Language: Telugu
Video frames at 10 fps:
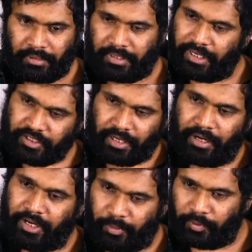తేజ
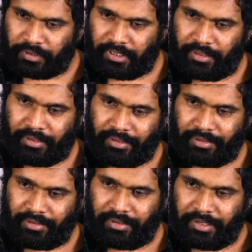లేకపోతే
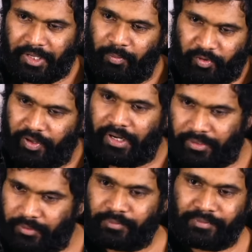ఈ మూవీ లేదు